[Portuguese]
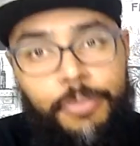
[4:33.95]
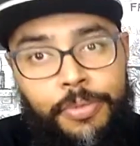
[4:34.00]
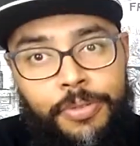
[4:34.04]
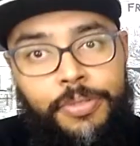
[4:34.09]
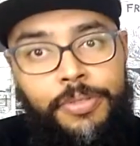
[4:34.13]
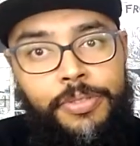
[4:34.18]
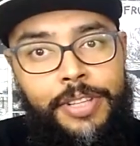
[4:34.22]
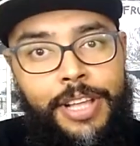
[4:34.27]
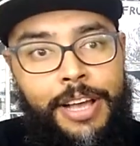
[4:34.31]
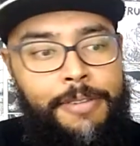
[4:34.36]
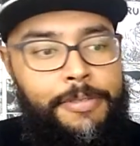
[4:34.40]
O
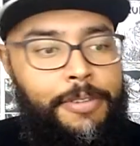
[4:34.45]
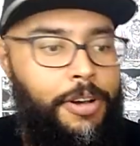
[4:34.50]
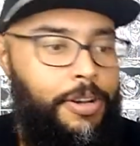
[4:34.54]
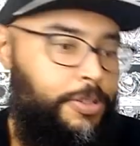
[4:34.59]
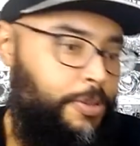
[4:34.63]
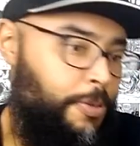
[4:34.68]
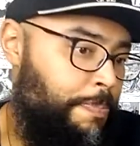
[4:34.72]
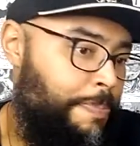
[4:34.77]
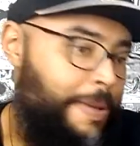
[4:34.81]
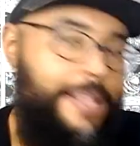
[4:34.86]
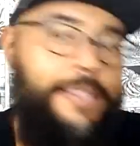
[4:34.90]
mundo dá
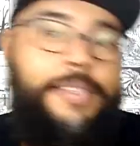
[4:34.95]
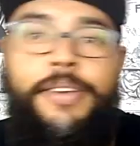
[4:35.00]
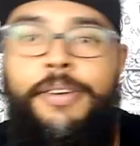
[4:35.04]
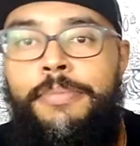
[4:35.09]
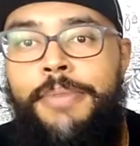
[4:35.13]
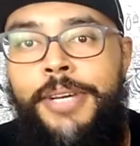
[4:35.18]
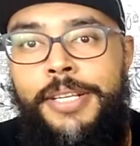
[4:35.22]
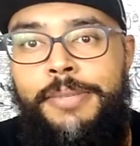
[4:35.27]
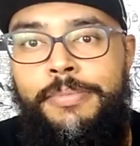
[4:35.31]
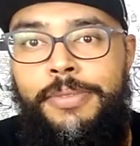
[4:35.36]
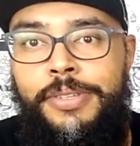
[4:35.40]
voltas. O Pedrinho
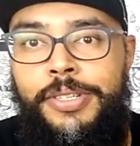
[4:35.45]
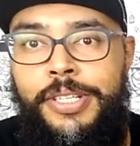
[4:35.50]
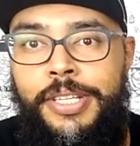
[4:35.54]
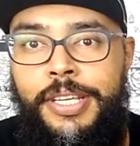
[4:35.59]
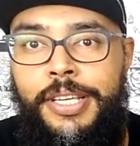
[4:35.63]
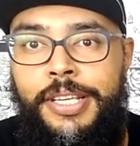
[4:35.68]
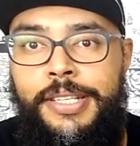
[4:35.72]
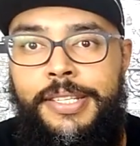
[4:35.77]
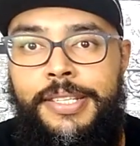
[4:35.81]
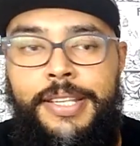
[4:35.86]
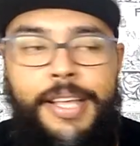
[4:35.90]
mesmo
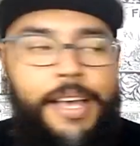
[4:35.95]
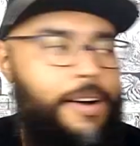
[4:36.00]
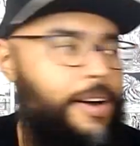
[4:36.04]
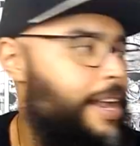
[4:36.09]
disse, né?